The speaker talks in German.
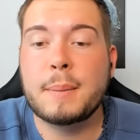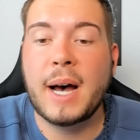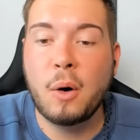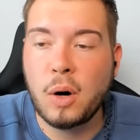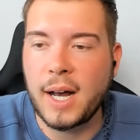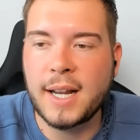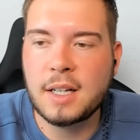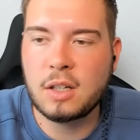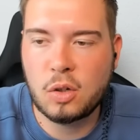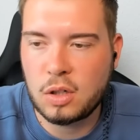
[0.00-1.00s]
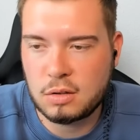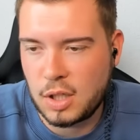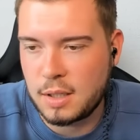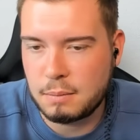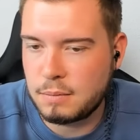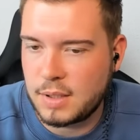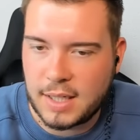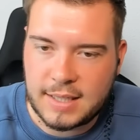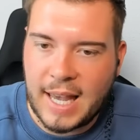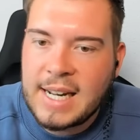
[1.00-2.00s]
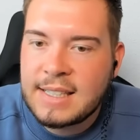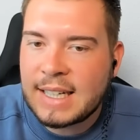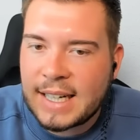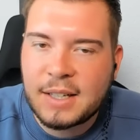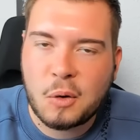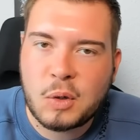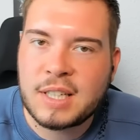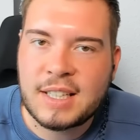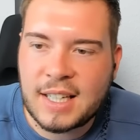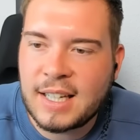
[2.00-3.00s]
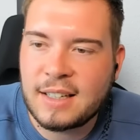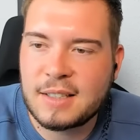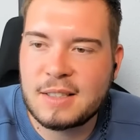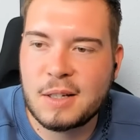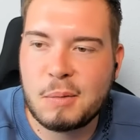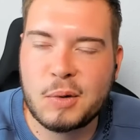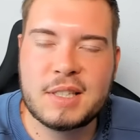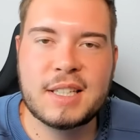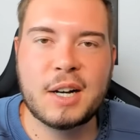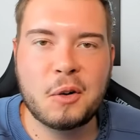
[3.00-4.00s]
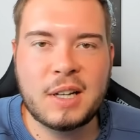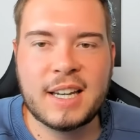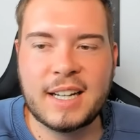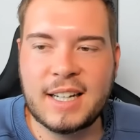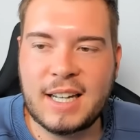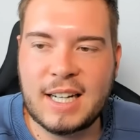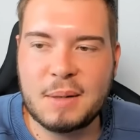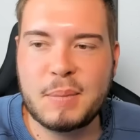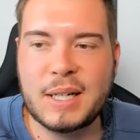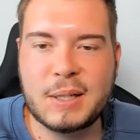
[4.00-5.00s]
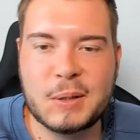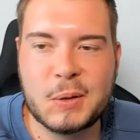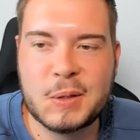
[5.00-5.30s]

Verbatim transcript: ich habe aber auch einen noch ja, älteren Routinier, ist eine Bundesliga-Rückkehr nach Gladbach neu.